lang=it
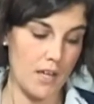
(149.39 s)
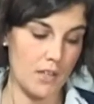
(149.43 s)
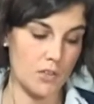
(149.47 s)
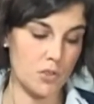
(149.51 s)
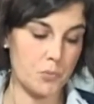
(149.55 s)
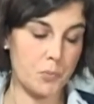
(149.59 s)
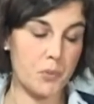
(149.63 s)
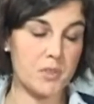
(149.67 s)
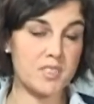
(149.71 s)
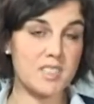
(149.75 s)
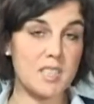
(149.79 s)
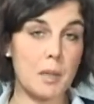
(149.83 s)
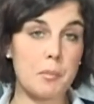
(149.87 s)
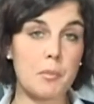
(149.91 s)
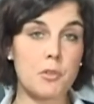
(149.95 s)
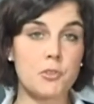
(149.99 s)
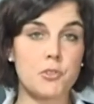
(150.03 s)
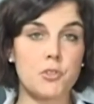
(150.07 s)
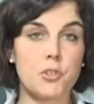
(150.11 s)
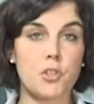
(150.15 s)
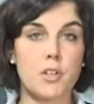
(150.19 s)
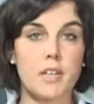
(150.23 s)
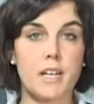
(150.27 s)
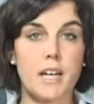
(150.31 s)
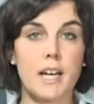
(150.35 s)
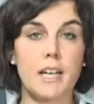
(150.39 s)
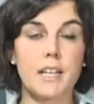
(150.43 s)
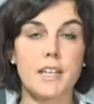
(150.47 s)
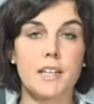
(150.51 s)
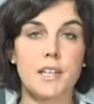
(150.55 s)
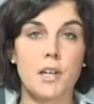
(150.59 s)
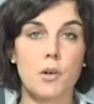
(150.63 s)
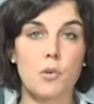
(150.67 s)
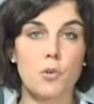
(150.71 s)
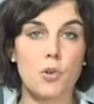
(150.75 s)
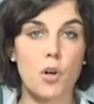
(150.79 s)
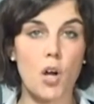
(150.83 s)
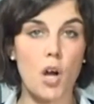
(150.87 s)
Spostiamoci ora
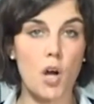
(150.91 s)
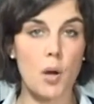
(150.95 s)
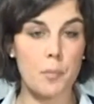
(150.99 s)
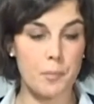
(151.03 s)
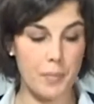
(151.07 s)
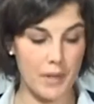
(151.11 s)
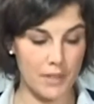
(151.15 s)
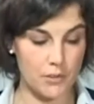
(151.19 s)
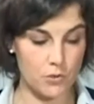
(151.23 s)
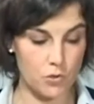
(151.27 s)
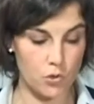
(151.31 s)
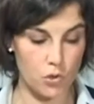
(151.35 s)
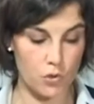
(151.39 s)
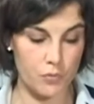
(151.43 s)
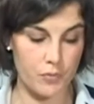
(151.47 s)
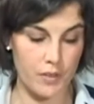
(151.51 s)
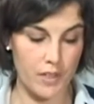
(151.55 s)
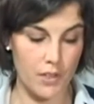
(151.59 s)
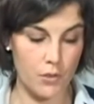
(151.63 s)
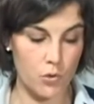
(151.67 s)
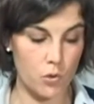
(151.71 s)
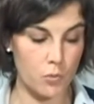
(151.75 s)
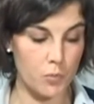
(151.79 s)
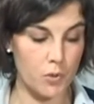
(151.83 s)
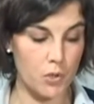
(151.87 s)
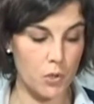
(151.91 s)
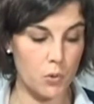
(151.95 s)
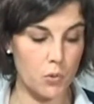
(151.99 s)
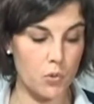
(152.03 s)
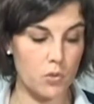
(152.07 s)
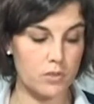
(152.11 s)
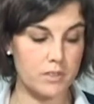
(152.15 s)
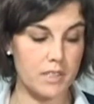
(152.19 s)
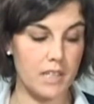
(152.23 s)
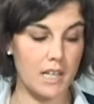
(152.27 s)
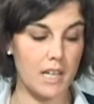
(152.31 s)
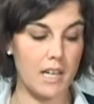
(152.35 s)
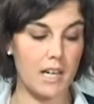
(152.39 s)
in Europa dove il numero
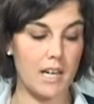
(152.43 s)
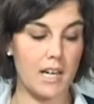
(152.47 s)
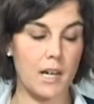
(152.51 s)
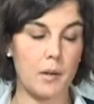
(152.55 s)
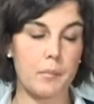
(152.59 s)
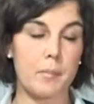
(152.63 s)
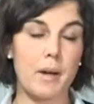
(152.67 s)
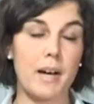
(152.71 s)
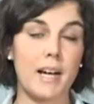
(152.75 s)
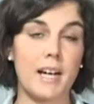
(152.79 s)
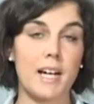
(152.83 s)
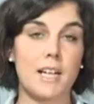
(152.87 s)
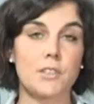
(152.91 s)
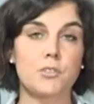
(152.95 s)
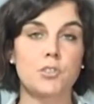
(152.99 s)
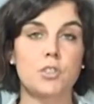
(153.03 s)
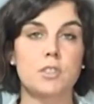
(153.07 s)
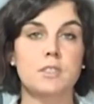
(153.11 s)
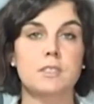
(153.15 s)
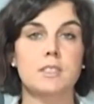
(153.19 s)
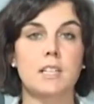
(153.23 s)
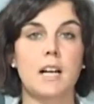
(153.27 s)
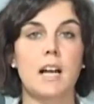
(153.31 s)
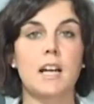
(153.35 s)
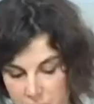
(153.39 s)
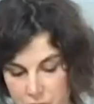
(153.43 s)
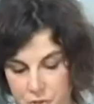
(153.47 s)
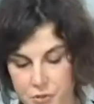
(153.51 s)
uno della Banca Centrale